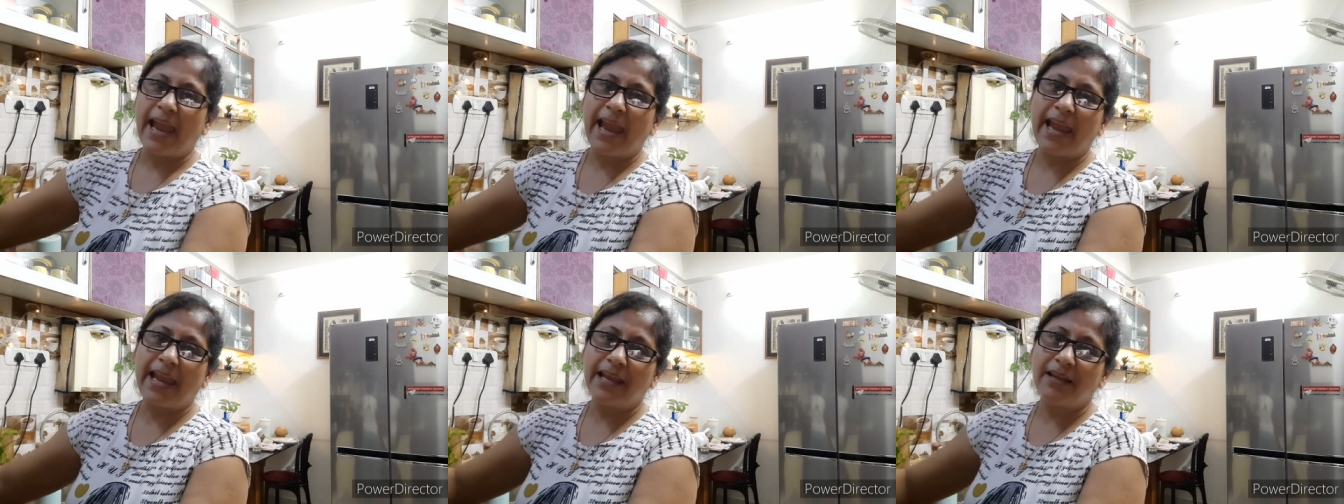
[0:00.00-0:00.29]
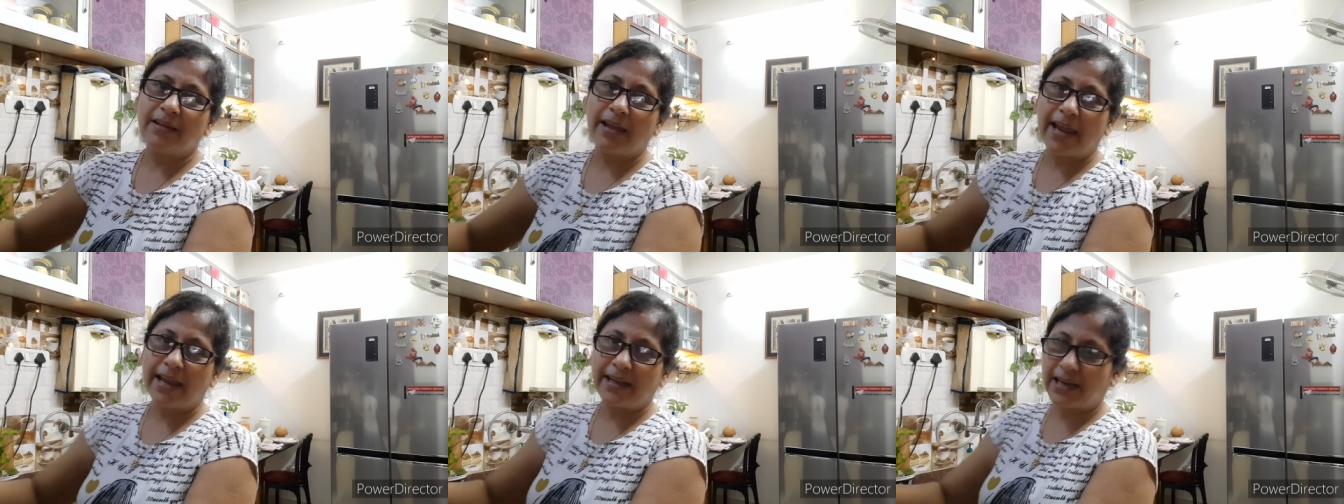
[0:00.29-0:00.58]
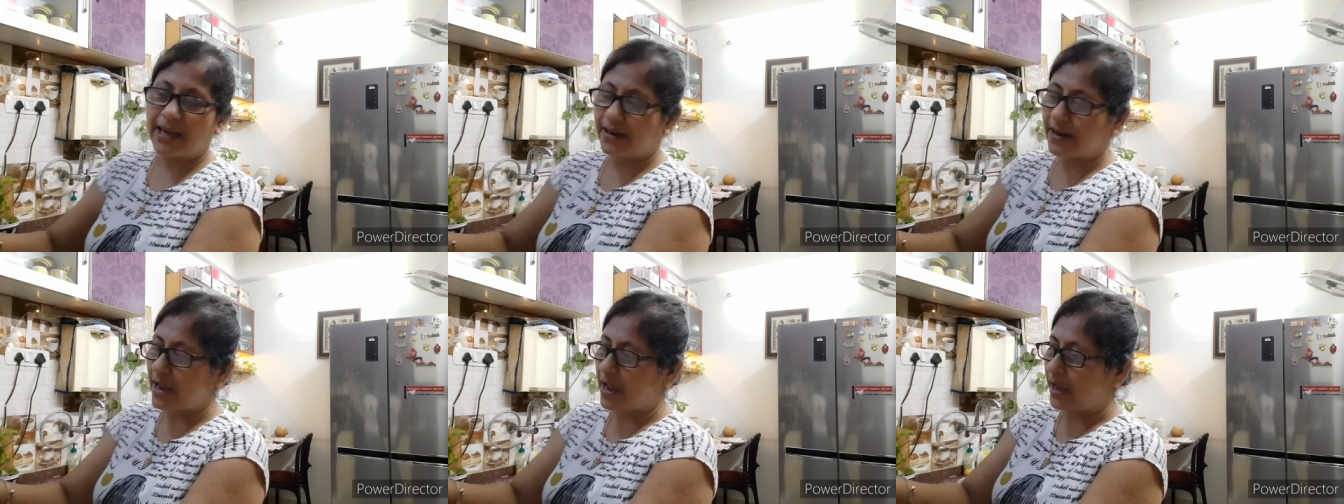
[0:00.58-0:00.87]
এই
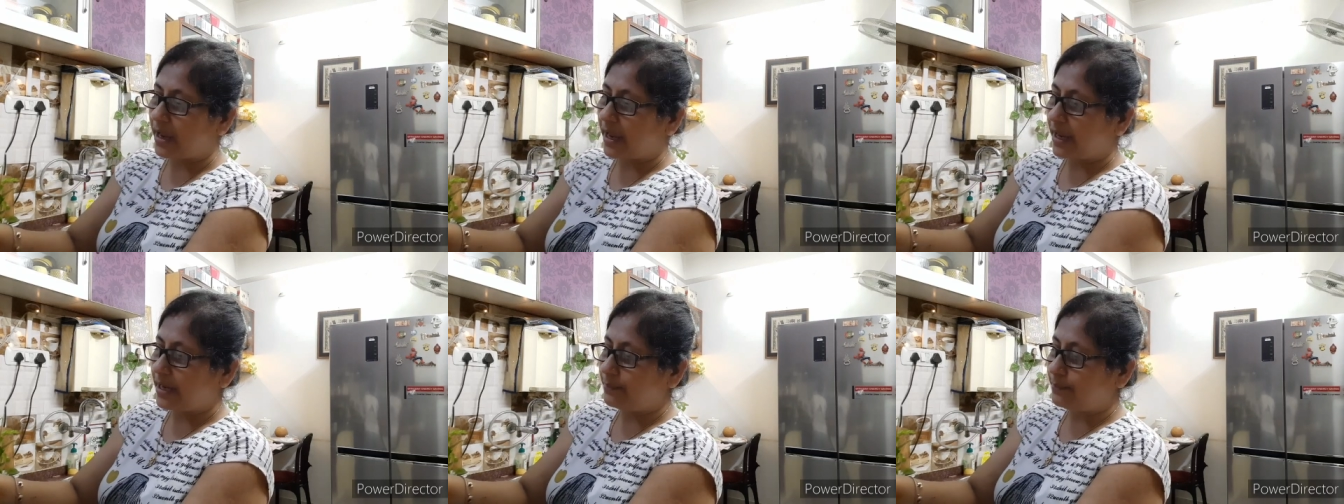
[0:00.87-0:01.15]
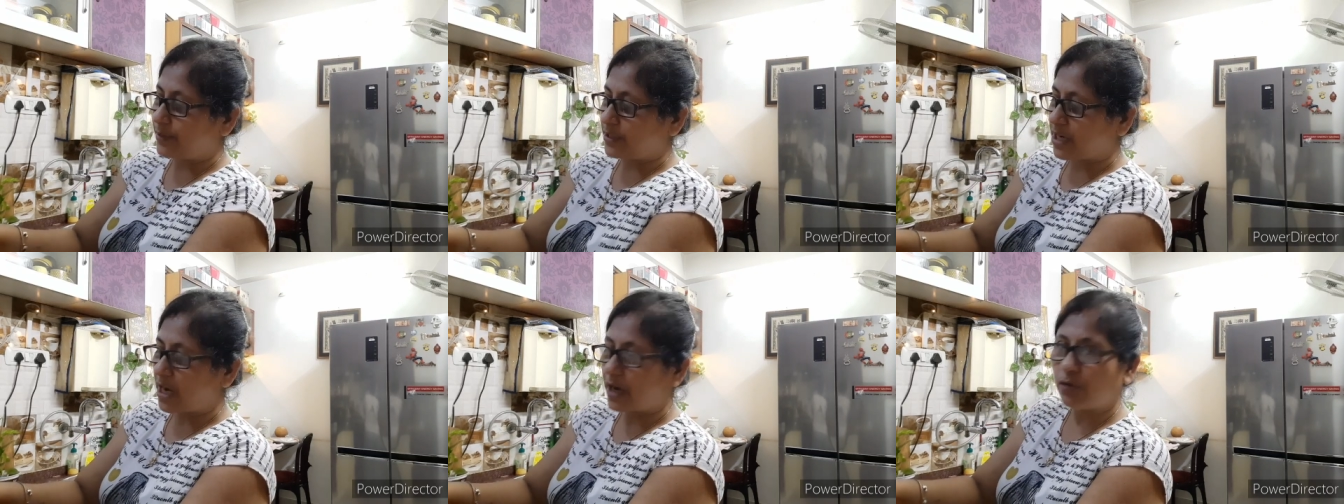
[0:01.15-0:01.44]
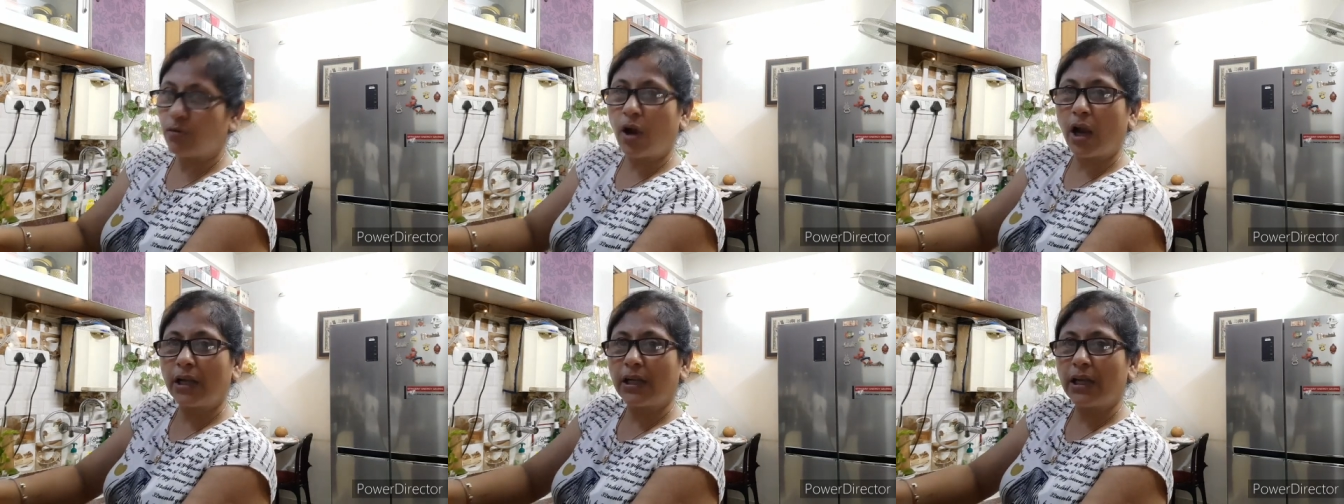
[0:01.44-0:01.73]
এটা না এই
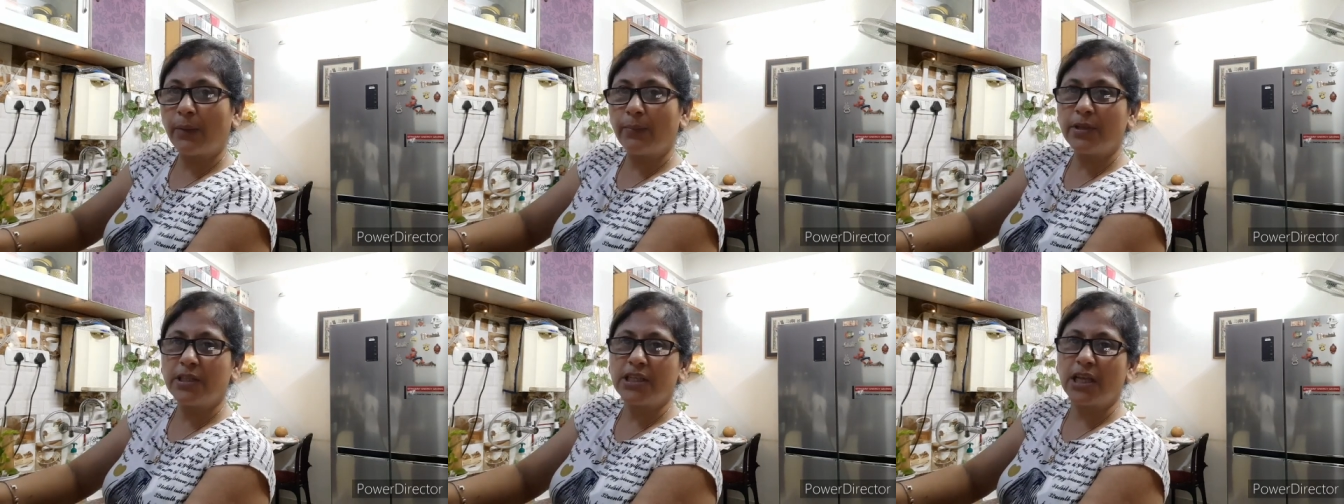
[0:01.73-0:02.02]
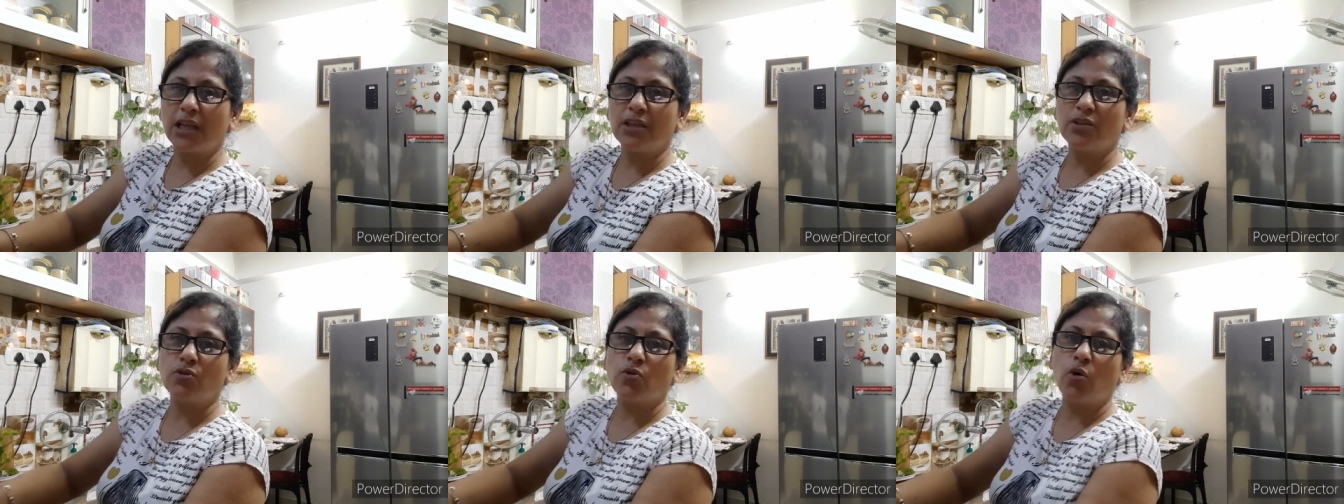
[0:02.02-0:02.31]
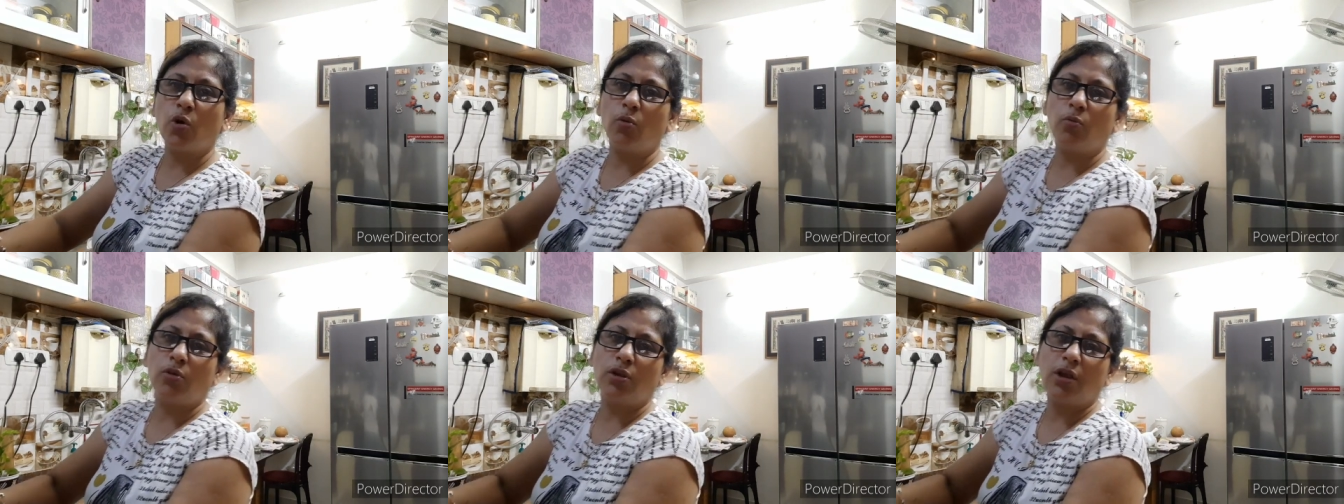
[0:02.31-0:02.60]
প্রেশার কুকারটা আমি চেঞ্জ
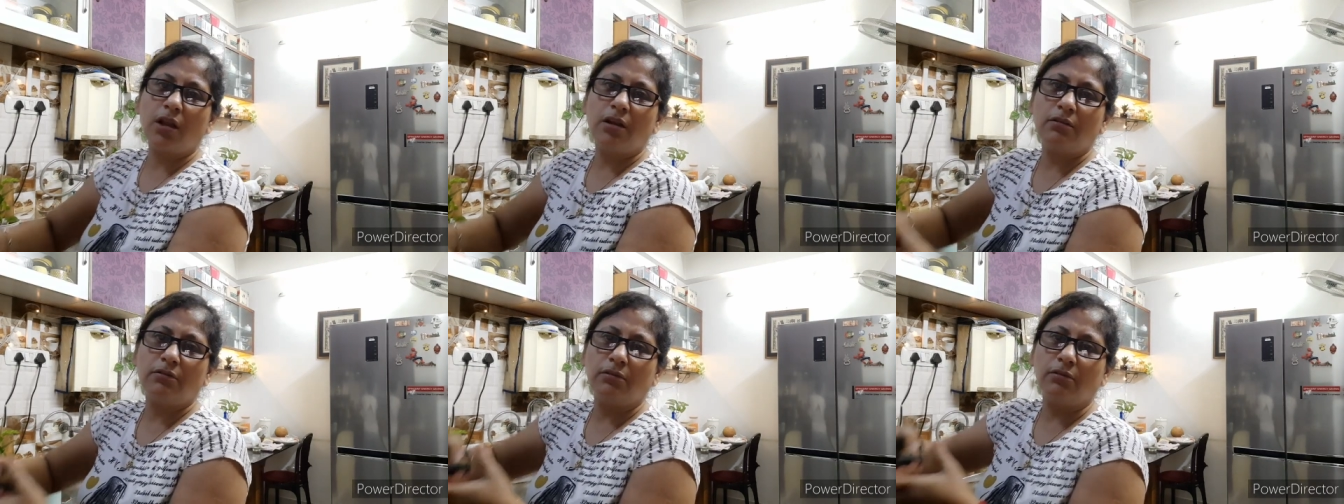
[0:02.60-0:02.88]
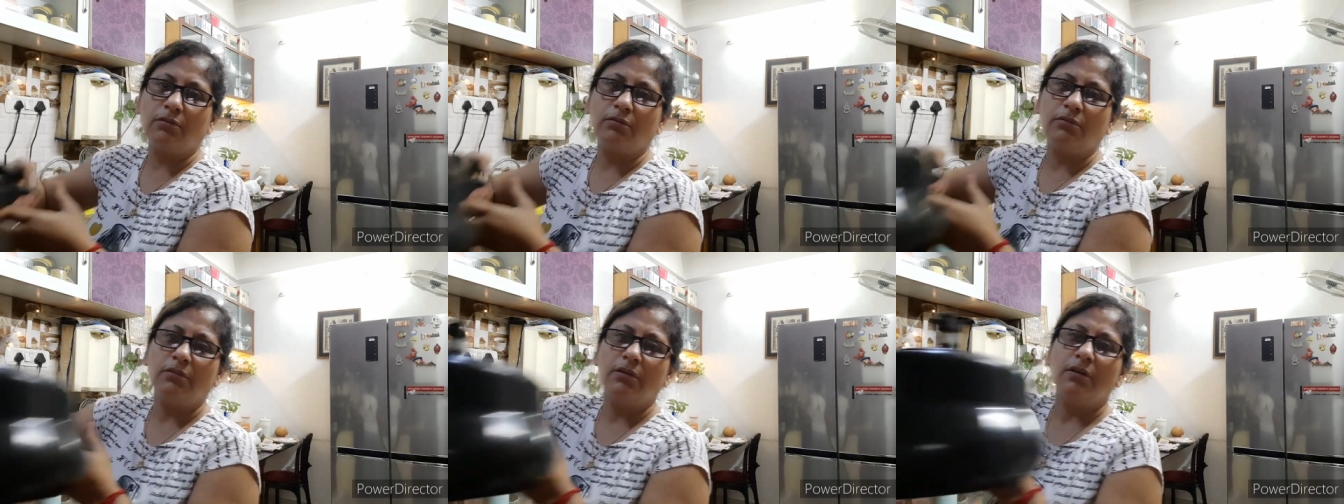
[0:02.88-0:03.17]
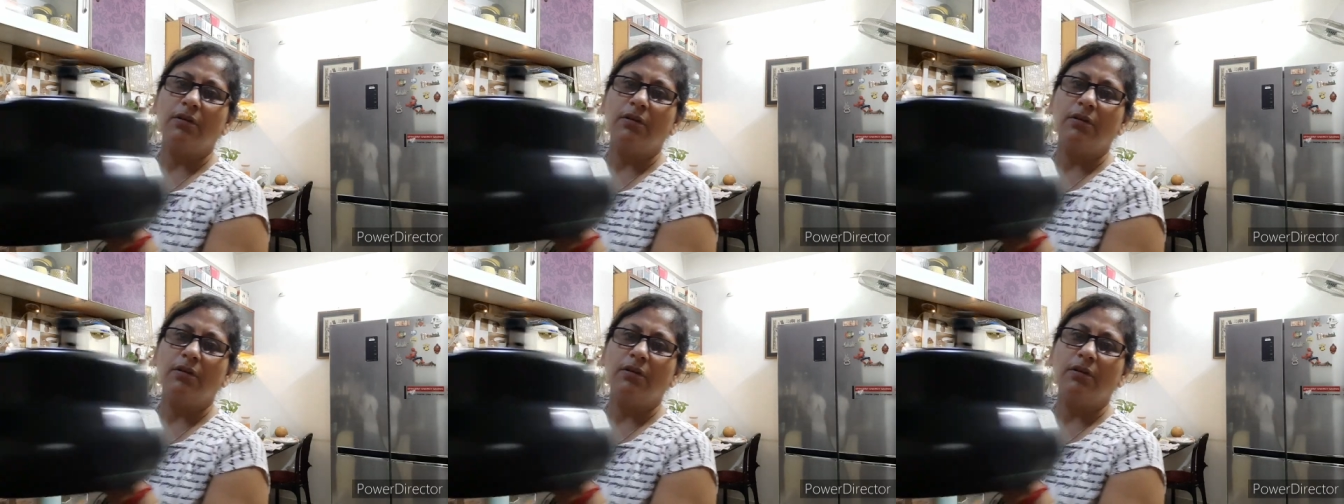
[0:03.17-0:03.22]
করবো জানো তো